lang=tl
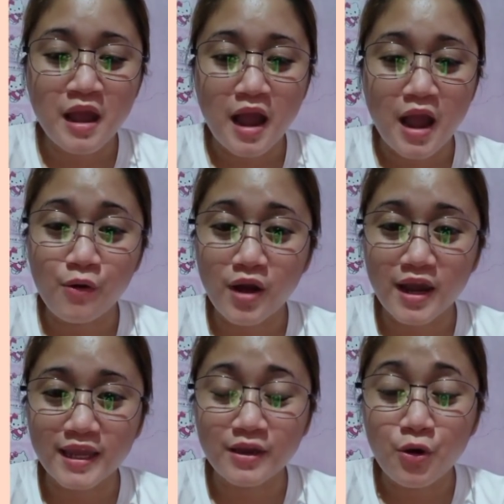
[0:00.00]
ako
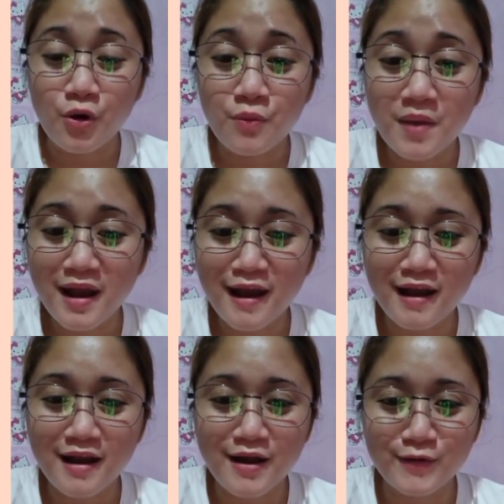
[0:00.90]
ay
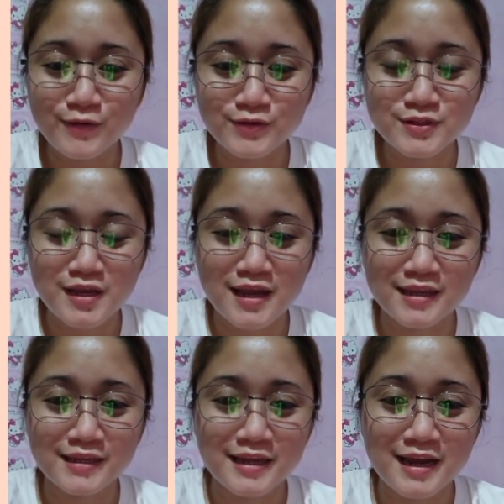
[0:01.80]
Humahanga ako sa
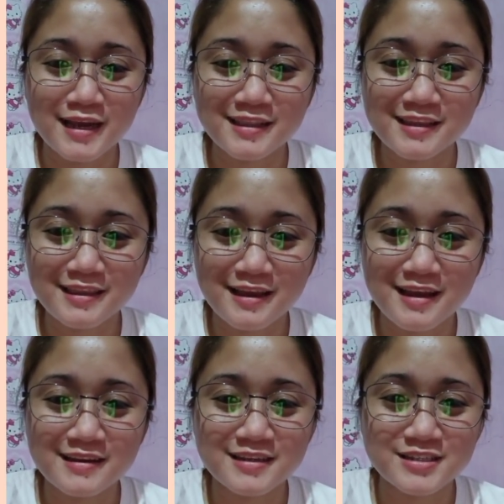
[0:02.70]
kanyang
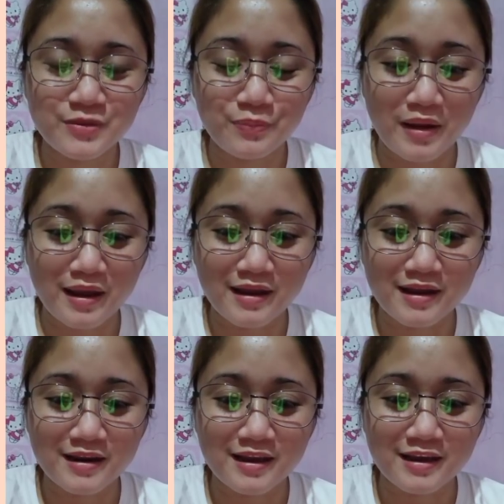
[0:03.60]
katatagan,
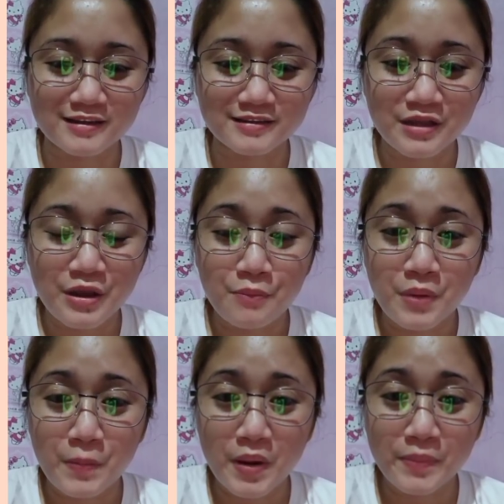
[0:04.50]
kasipagan at
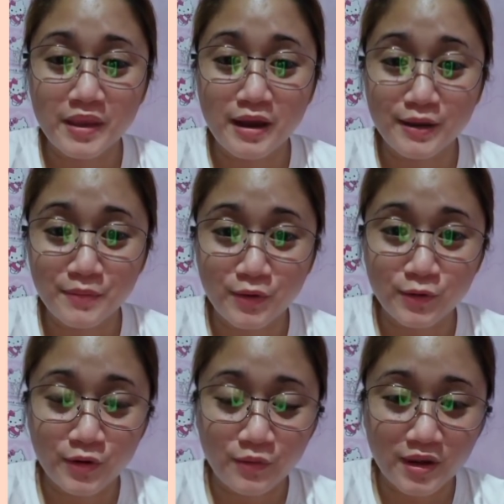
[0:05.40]
mapagbigay,
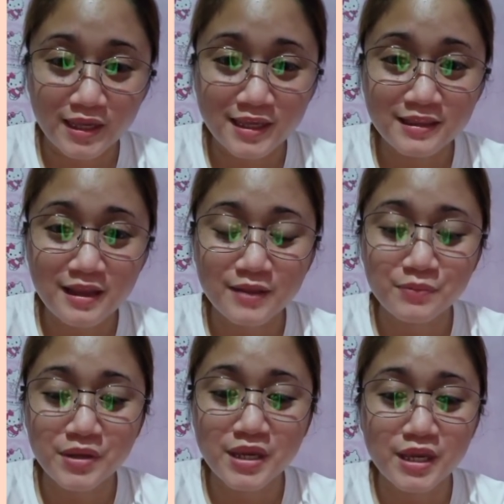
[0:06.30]
maunawain
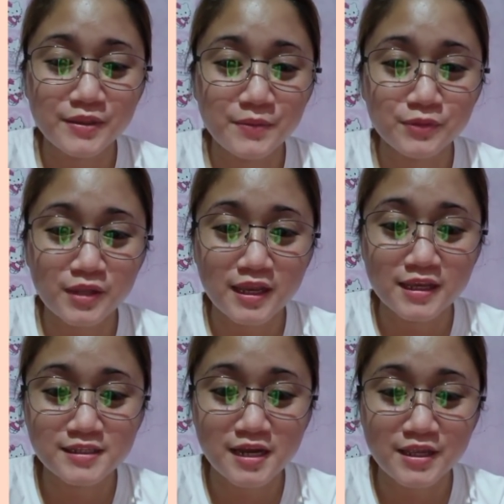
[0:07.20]
at makikita mo
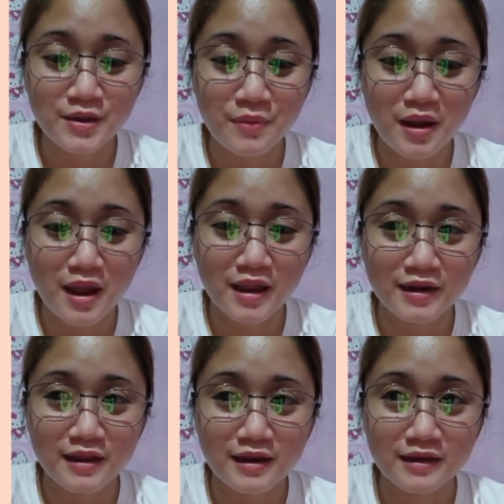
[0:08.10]
talaga sa kanyang mga
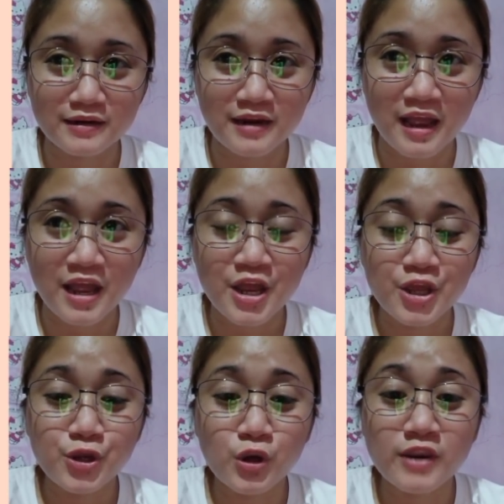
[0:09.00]
anak na
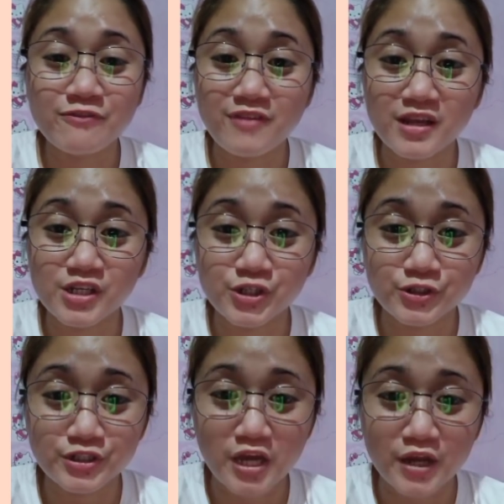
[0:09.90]
yung
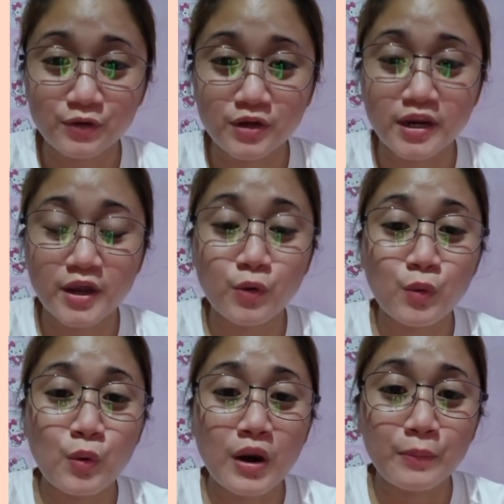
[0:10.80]
reflection niya ano na
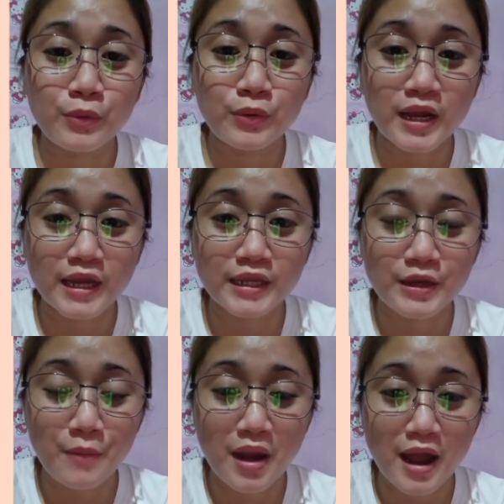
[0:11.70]
nakukuha po ng
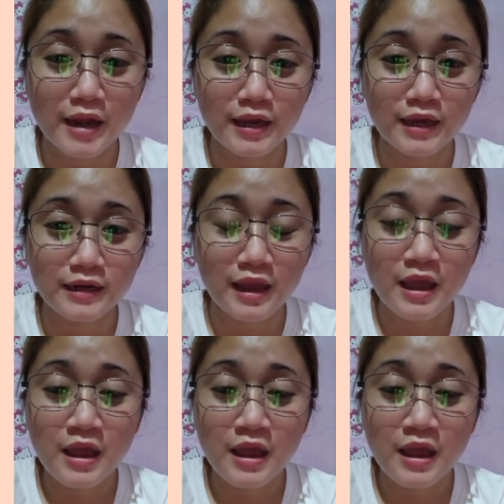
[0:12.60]
kanyang mga anak na